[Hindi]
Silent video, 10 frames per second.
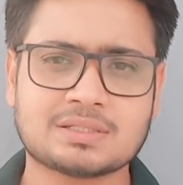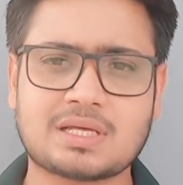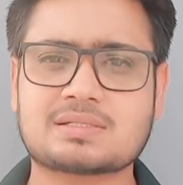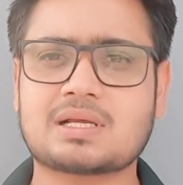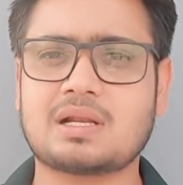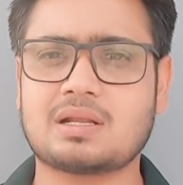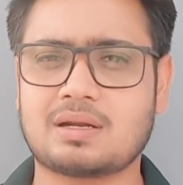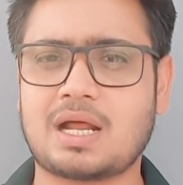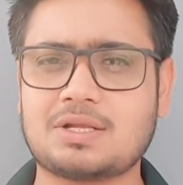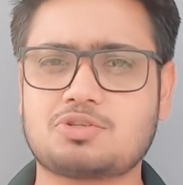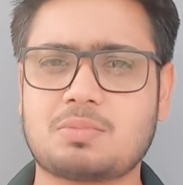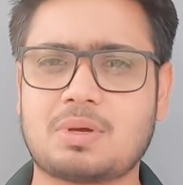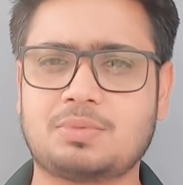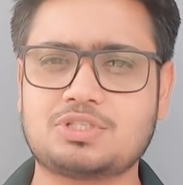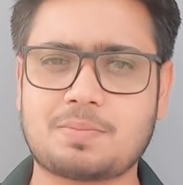दरअसल राज्य में
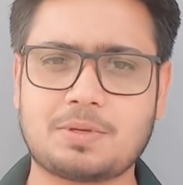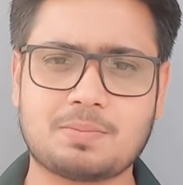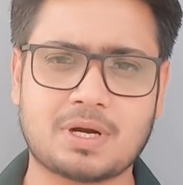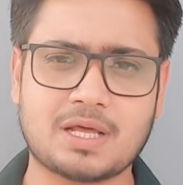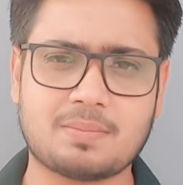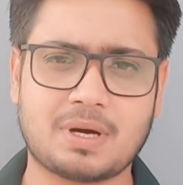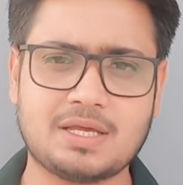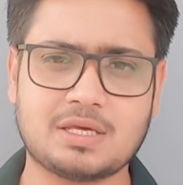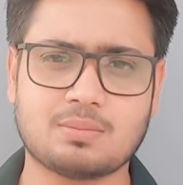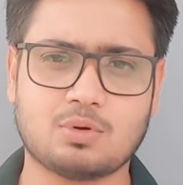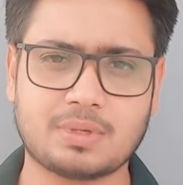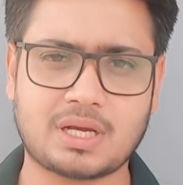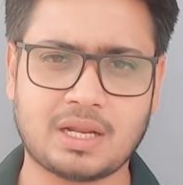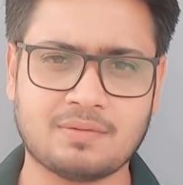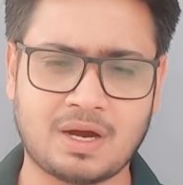बीजेपी बड़े भाई की
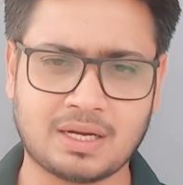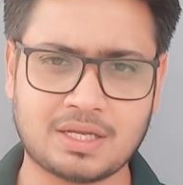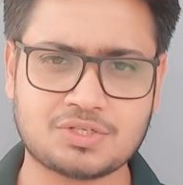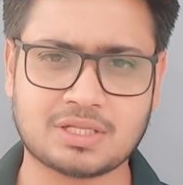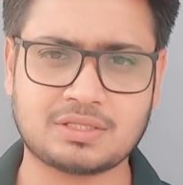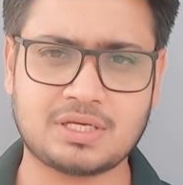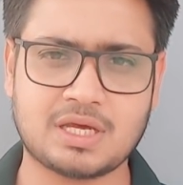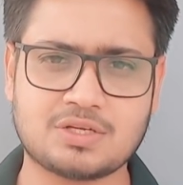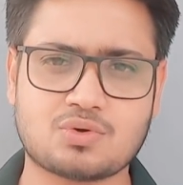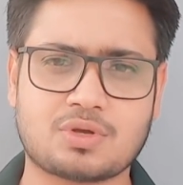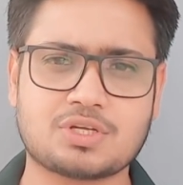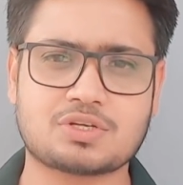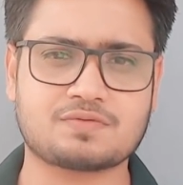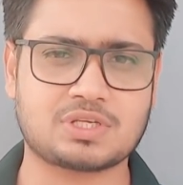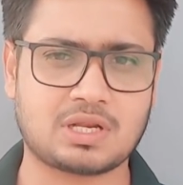भूमिका निभाना चाहती है जो कि
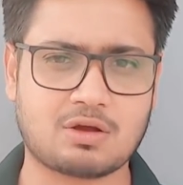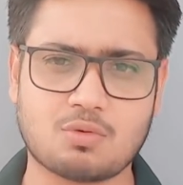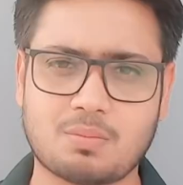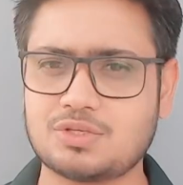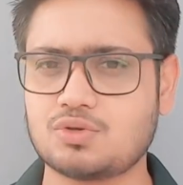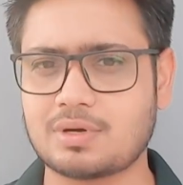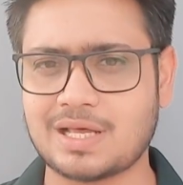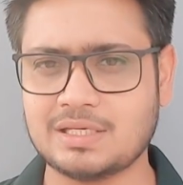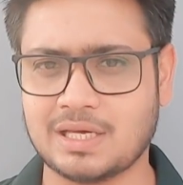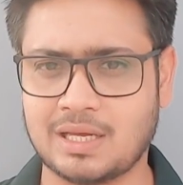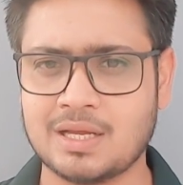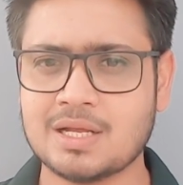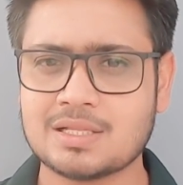शिवसेना को मंजूर नहीं है